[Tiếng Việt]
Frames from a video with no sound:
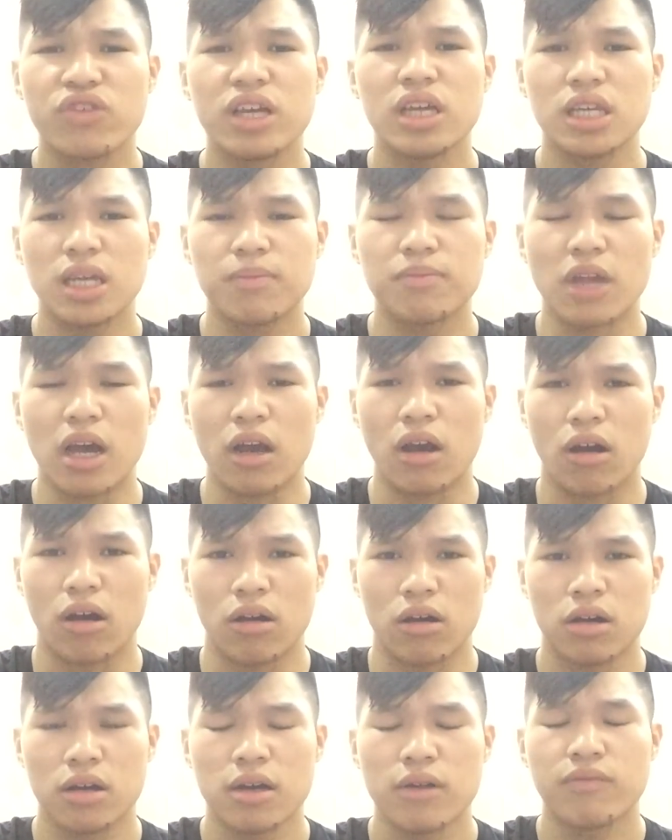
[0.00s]
viên giúp đỡ
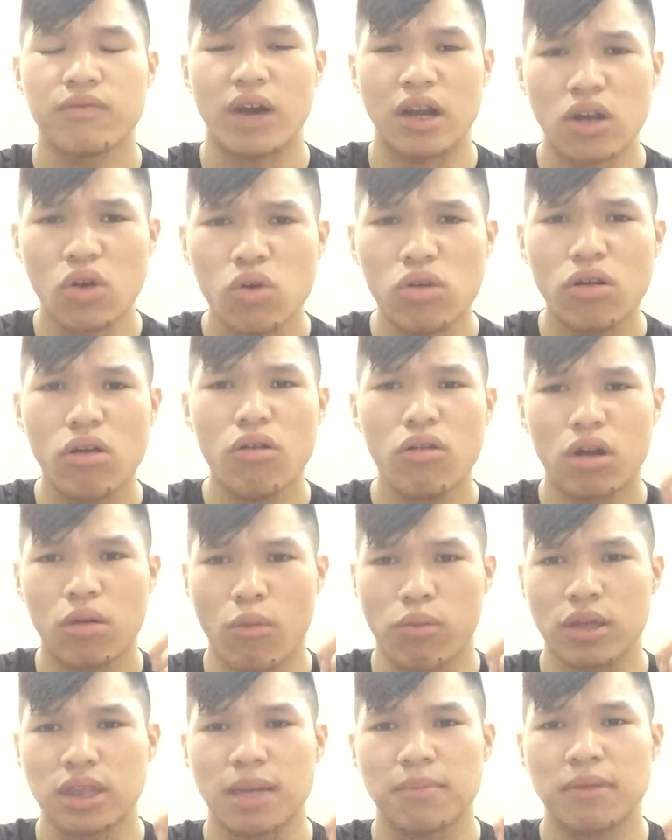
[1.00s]
họ, và luôn luôn có
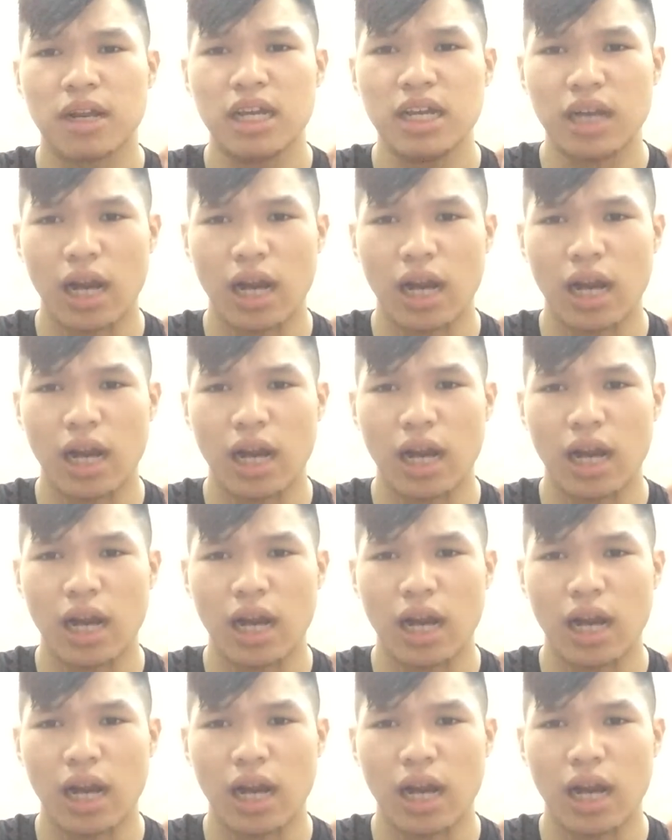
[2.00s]
một cái tâm